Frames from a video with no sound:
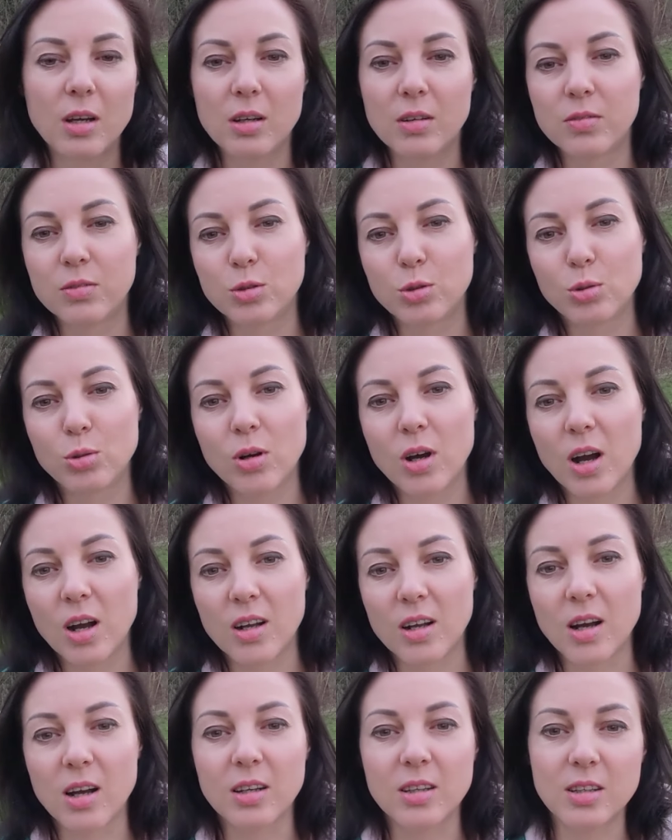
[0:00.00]
в то, а
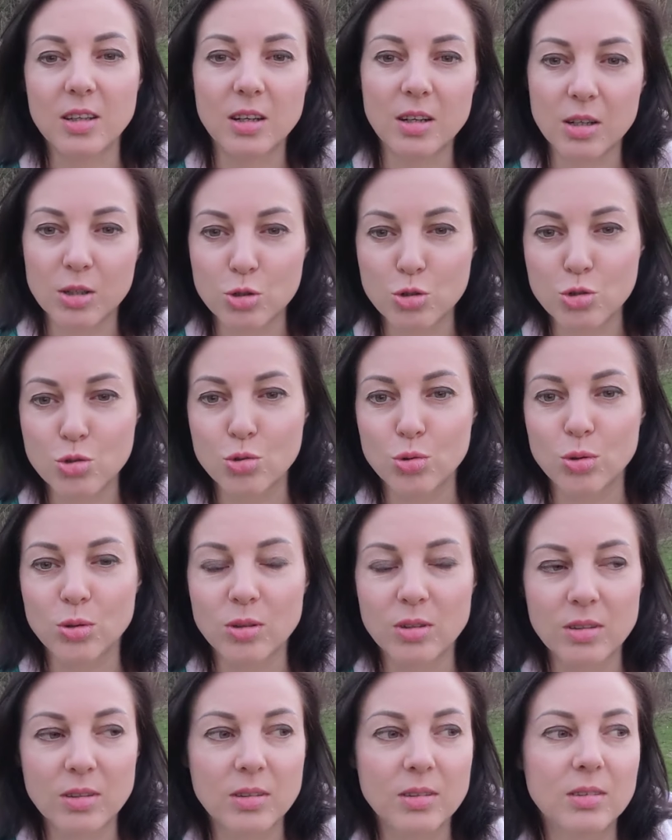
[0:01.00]
как я хочу,